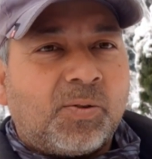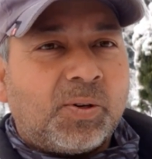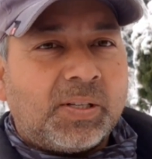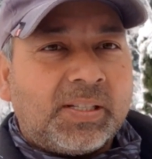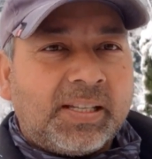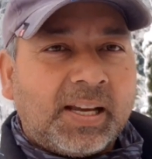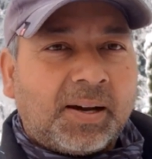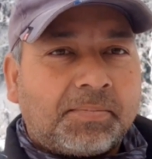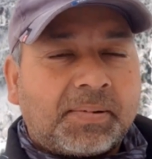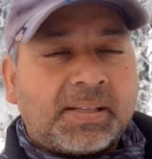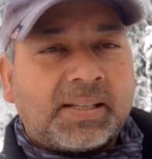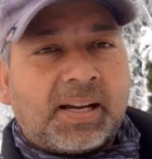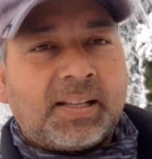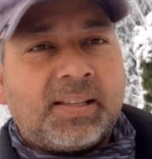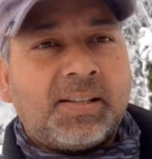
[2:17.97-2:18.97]
थोड़ी सी आपके
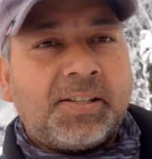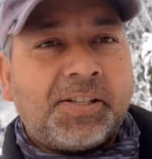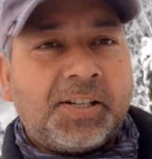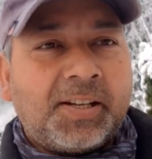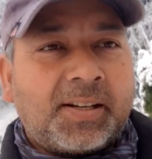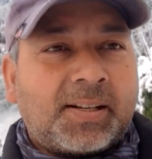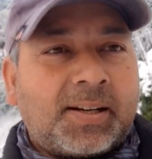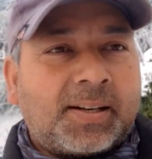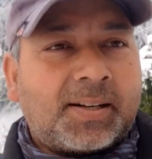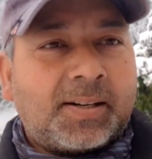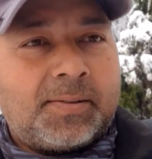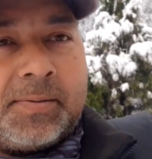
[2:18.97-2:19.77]
साथ शेयर कर रहा